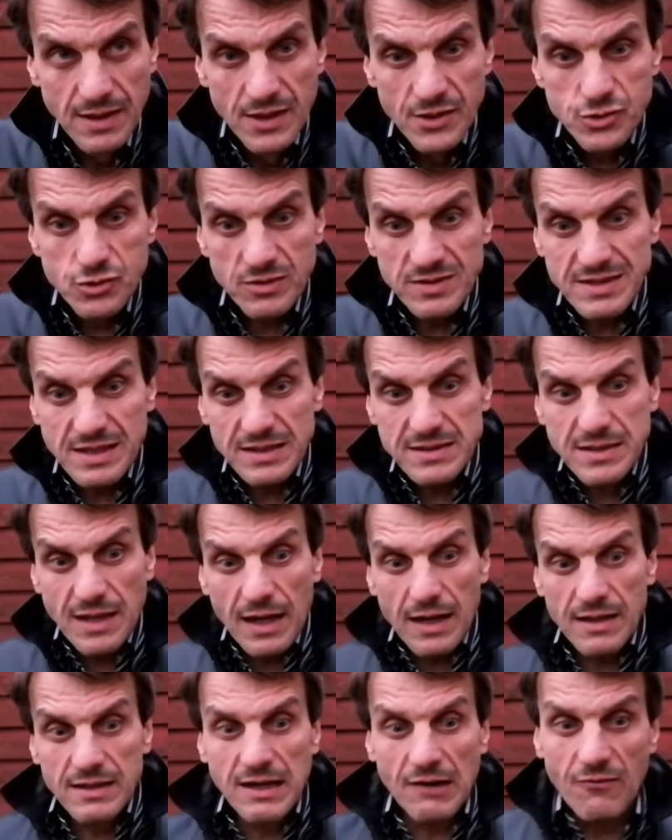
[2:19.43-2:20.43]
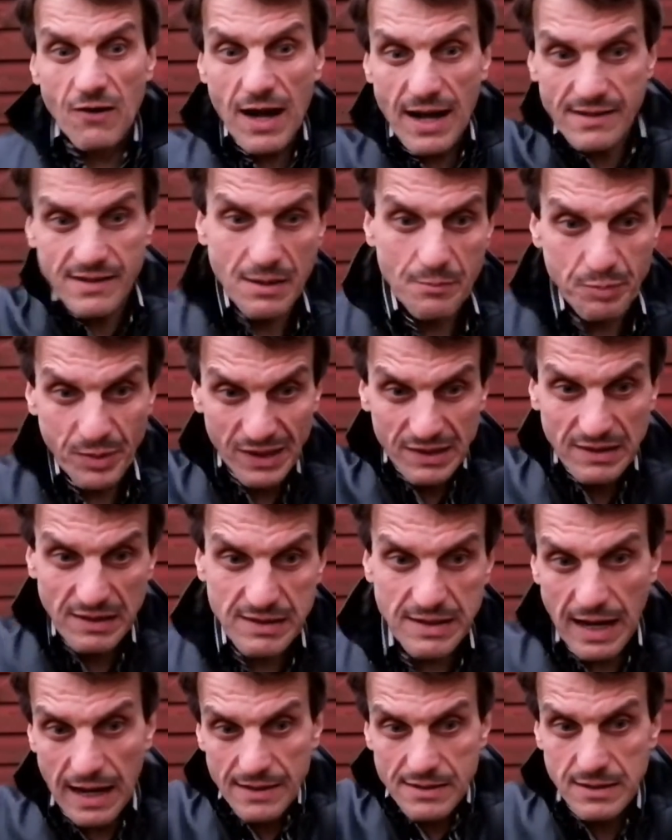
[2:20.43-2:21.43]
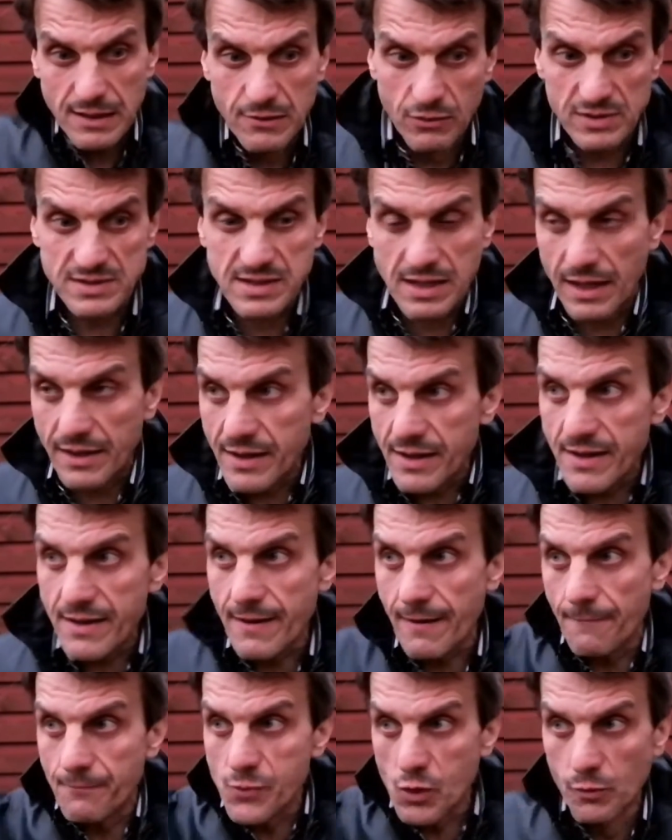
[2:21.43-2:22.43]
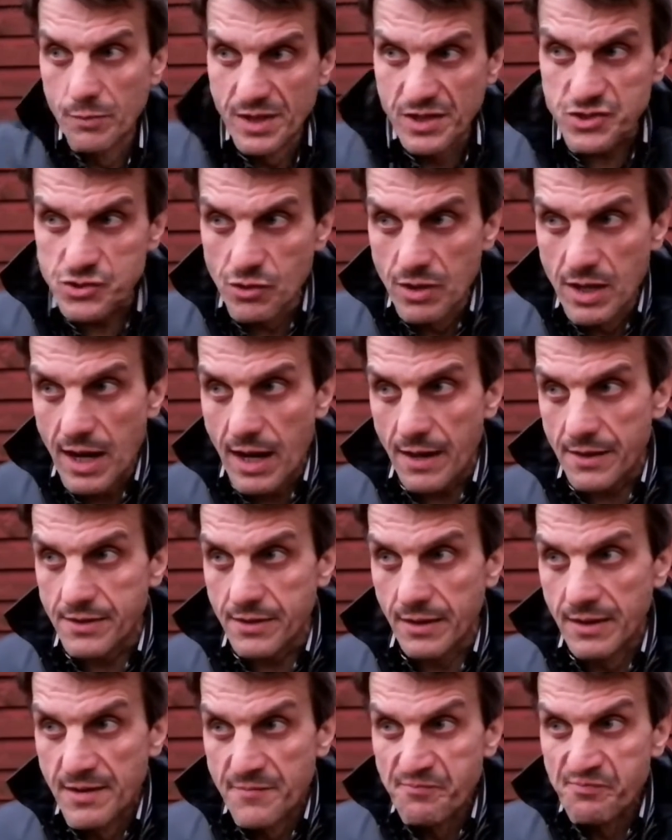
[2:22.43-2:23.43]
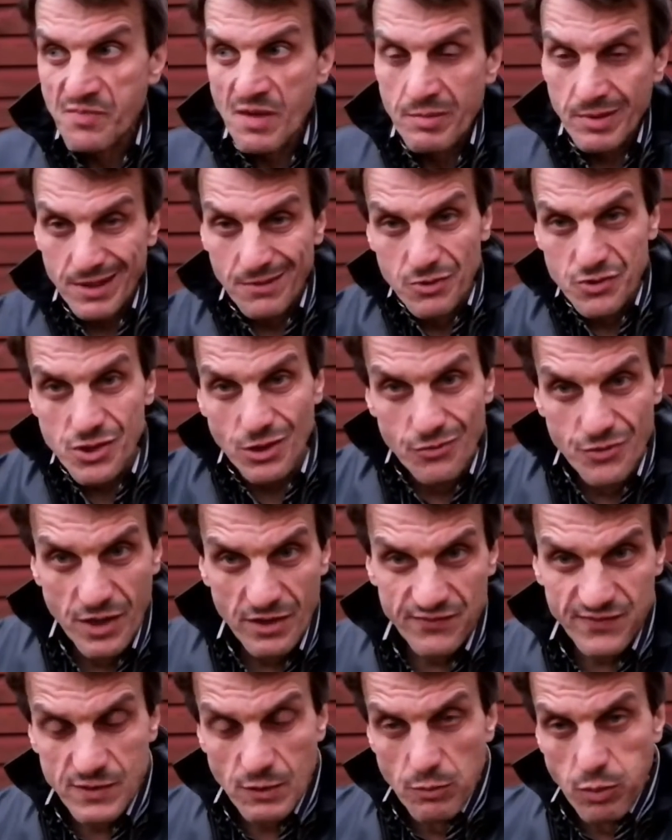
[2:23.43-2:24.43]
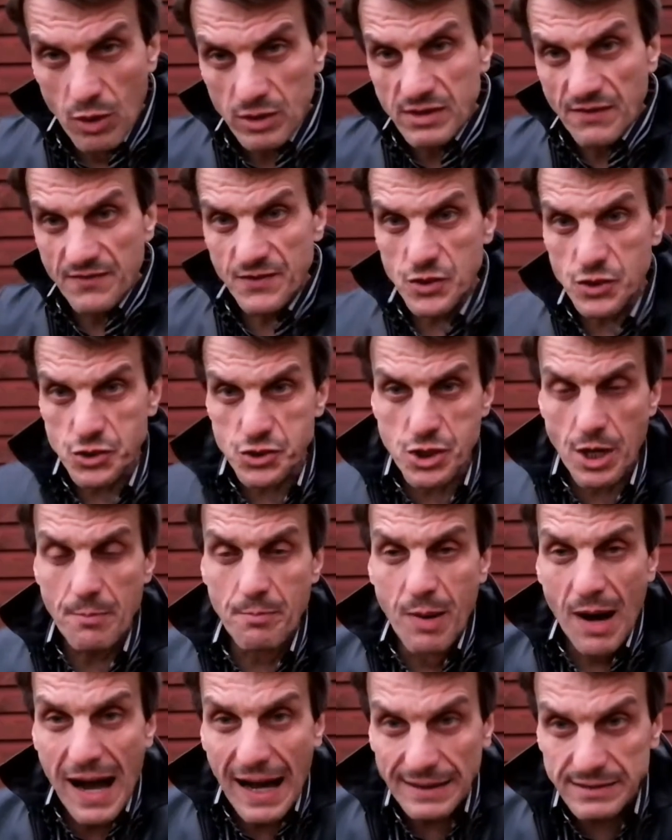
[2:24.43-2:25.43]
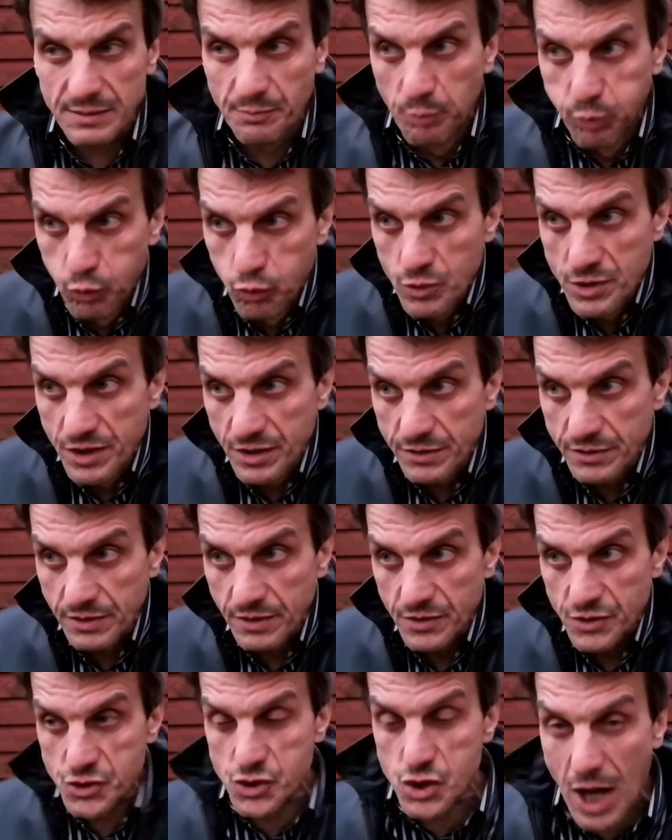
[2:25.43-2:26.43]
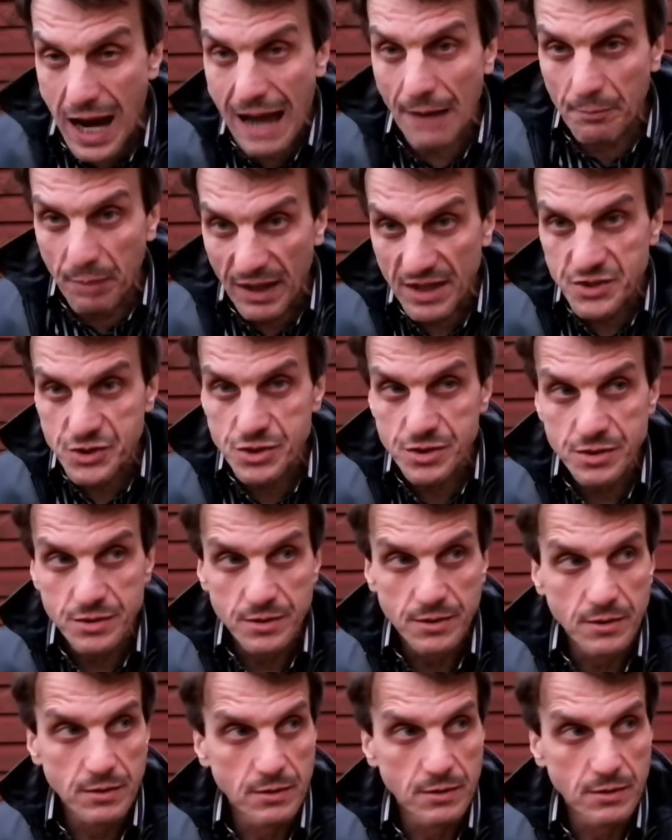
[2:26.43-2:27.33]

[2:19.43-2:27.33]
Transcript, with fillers: что сказали, давайте протыкайте его скорее, умершляйте. Потому что у них в субботу шаббат будет, шабаш.